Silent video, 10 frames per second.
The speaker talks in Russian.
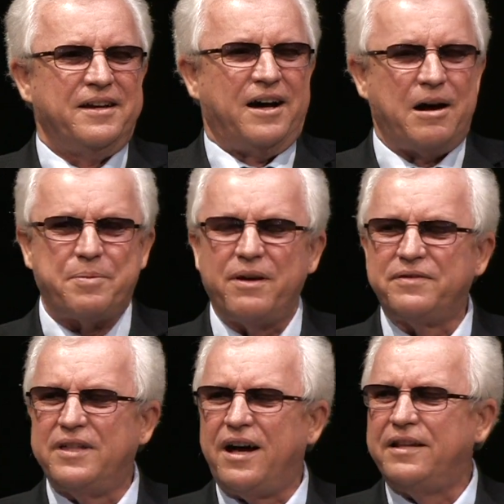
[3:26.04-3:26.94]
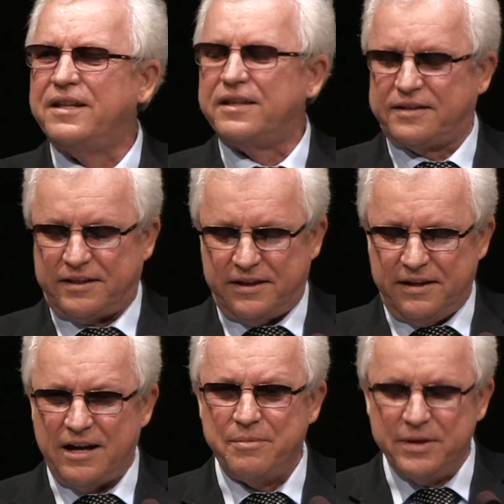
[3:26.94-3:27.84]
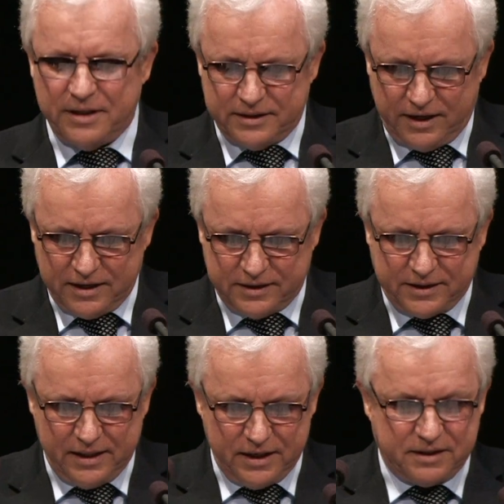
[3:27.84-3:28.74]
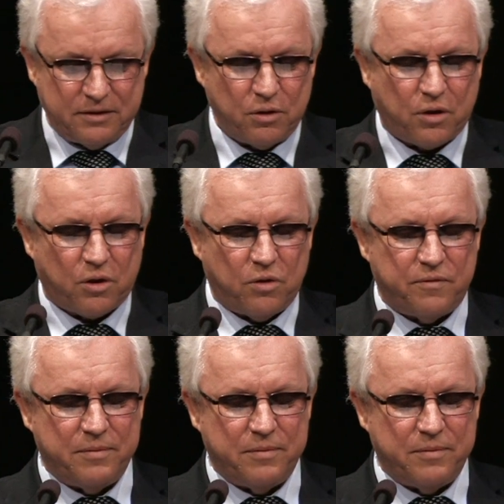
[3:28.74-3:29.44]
оправдал нас, а мы нас драгоценной святой кровью.